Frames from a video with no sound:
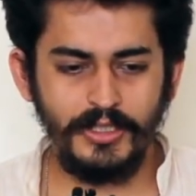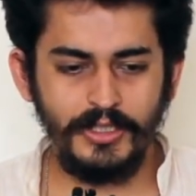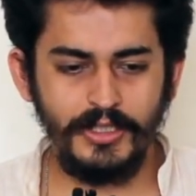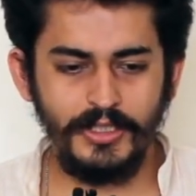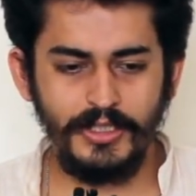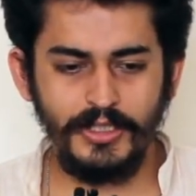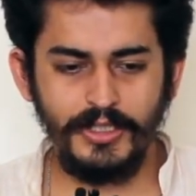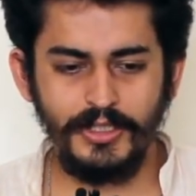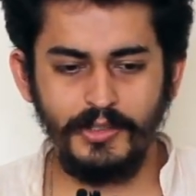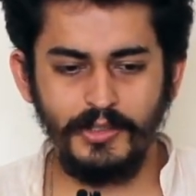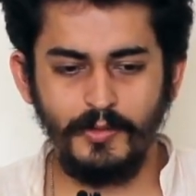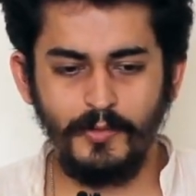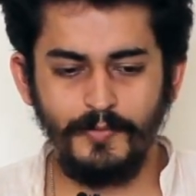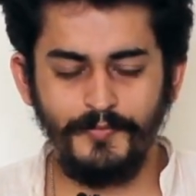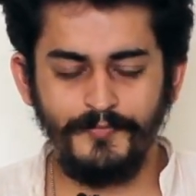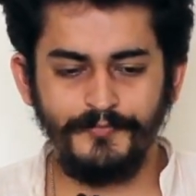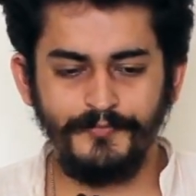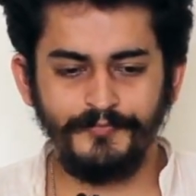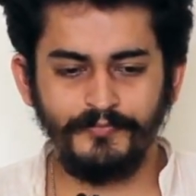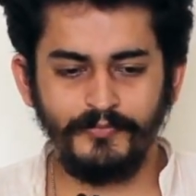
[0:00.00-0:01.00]
कि
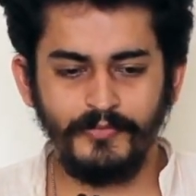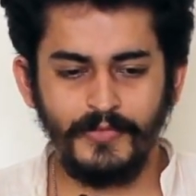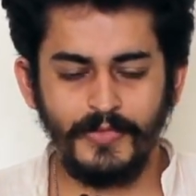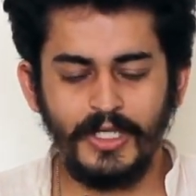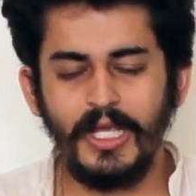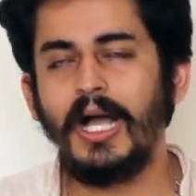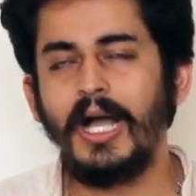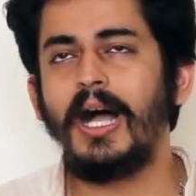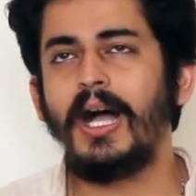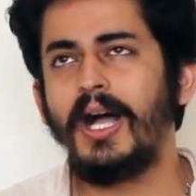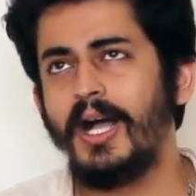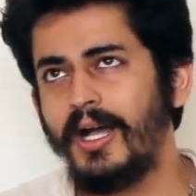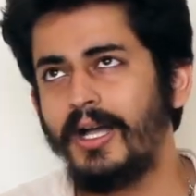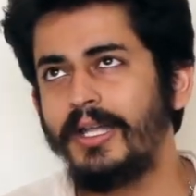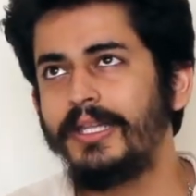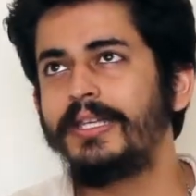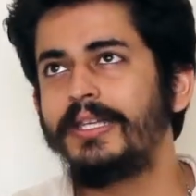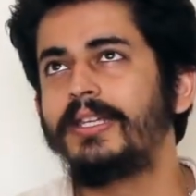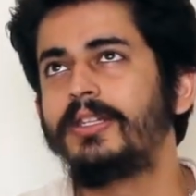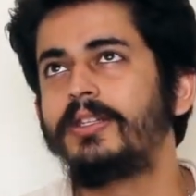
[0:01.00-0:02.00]
हाँ
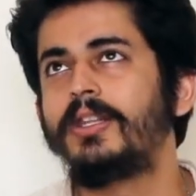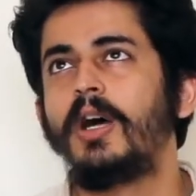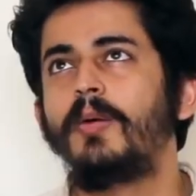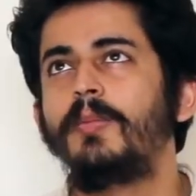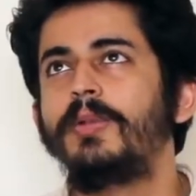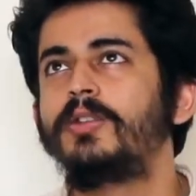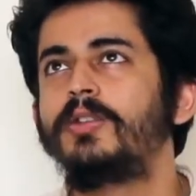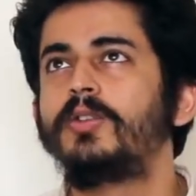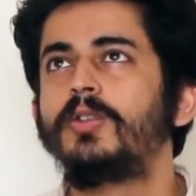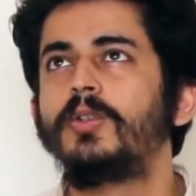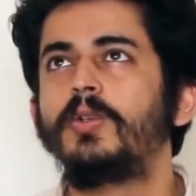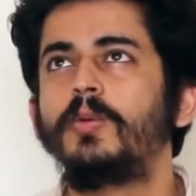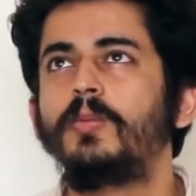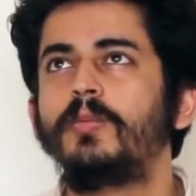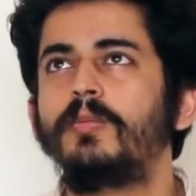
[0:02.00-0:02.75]
ये अभी तो